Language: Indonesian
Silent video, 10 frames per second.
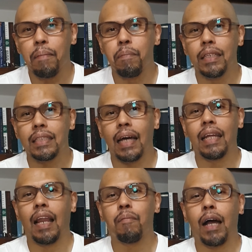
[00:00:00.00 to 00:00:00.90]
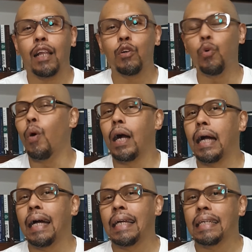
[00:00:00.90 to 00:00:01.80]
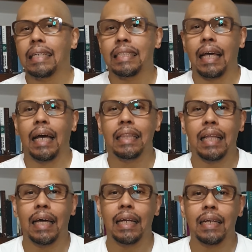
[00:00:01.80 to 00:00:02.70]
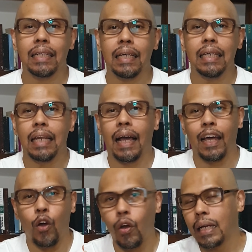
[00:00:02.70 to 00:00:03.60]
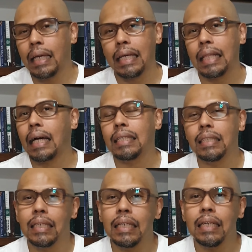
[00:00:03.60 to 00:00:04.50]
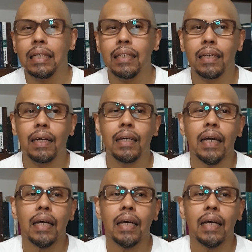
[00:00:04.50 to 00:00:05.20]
Bisa dalam hal keuangan, kesehatan, kehilangan orang yang kita kasihi, ya,